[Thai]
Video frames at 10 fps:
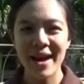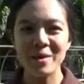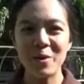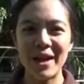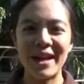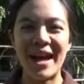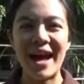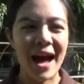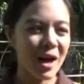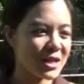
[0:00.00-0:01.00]
ตรงนี้
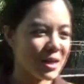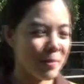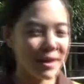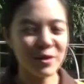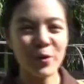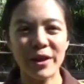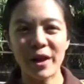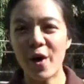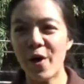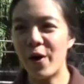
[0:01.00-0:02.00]
นะคะก็จะเป็นส่วน
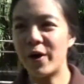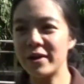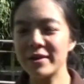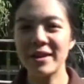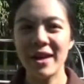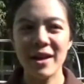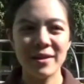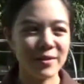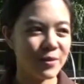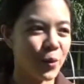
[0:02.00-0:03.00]
ของ
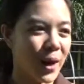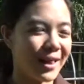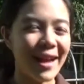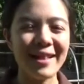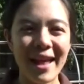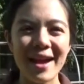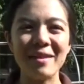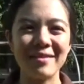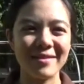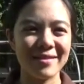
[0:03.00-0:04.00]
ส่วนเล็
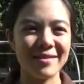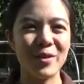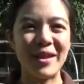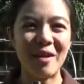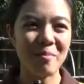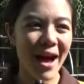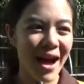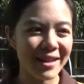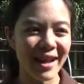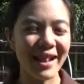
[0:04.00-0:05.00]
กๆส่วนหลัง
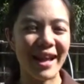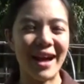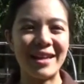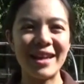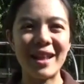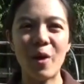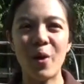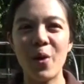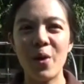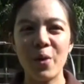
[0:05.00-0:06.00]
บ้านเนี่ยแหละค่ะ ที่เรา
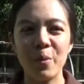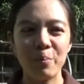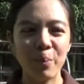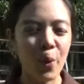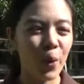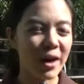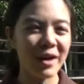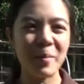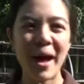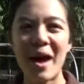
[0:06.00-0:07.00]
ปลูก
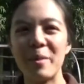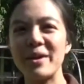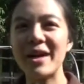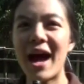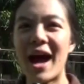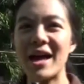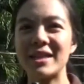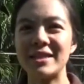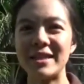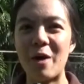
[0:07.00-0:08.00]
ขึ้นมาเพื่อ
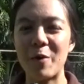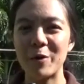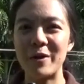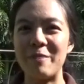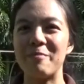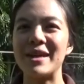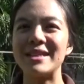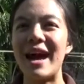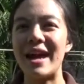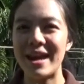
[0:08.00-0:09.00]
จะเอาวัตถุดิบมา
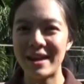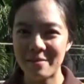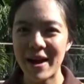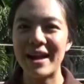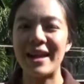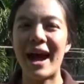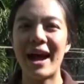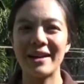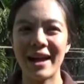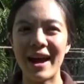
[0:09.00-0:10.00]
ใช้ภายใน
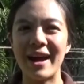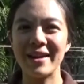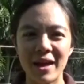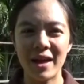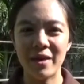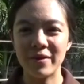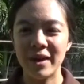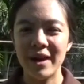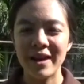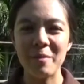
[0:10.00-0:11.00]
ร้านนะคะมี
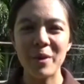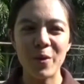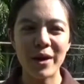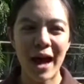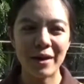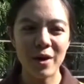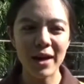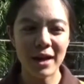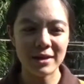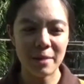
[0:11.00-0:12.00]
ถ้ามีโอกาสก็
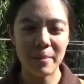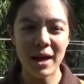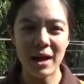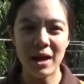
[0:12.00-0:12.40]
อยากจะไป